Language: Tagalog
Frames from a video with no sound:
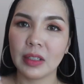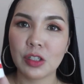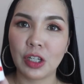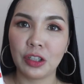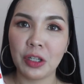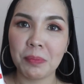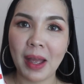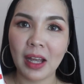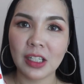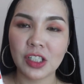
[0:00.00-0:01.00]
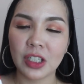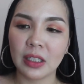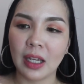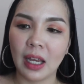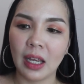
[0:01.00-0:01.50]
So, ito yung
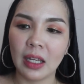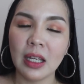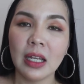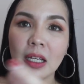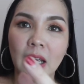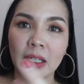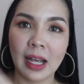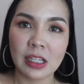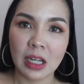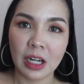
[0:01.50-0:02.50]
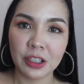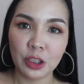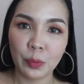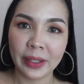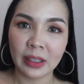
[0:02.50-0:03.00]
packaging niya. It has
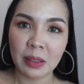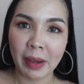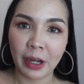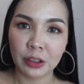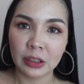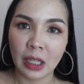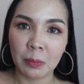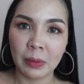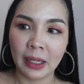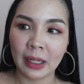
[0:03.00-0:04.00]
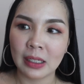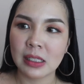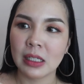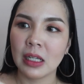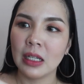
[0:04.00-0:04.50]
120 micro
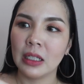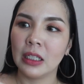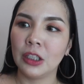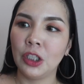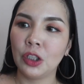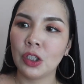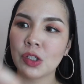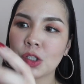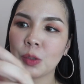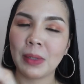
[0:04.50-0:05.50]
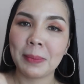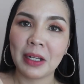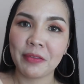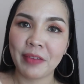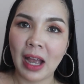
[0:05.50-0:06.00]
tablets. Nandito yung
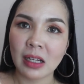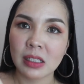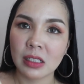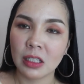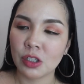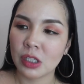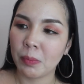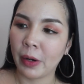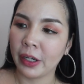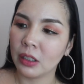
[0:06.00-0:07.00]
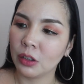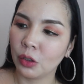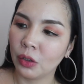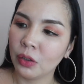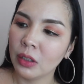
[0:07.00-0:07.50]
supplement facts dito sa part na
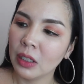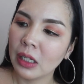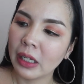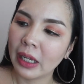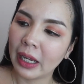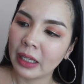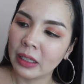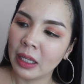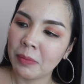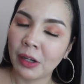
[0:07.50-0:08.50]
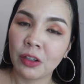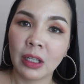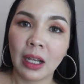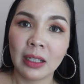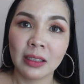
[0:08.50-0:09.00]
to. And then, meron,
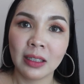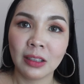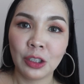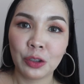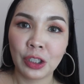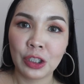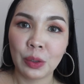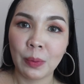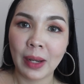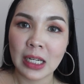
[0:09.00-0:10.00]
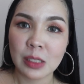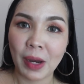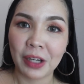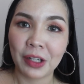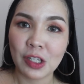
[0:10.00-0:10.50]
an, nandito rin yung
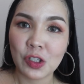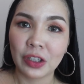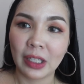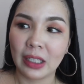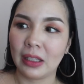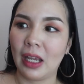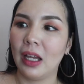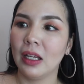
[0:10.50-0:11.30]
expiration date niya.